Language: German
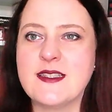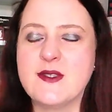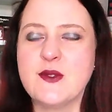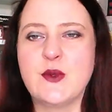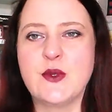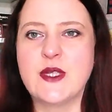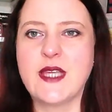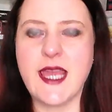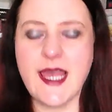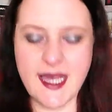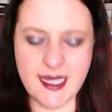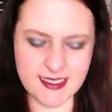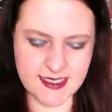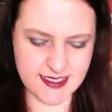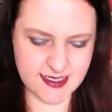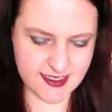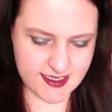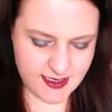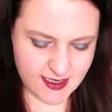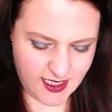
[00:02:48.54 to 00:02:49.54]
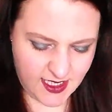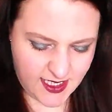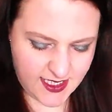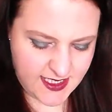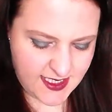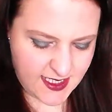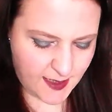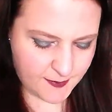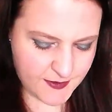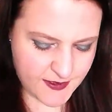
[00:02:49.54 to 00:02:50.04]
und Kerzen.
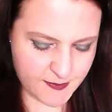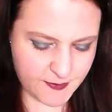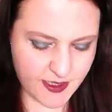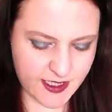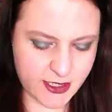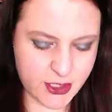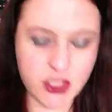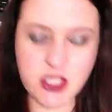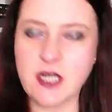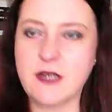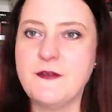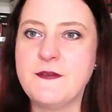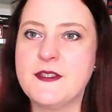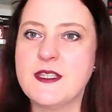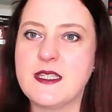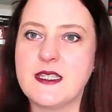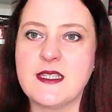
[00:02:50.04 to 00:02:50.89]
Ich habe es mal geschafft,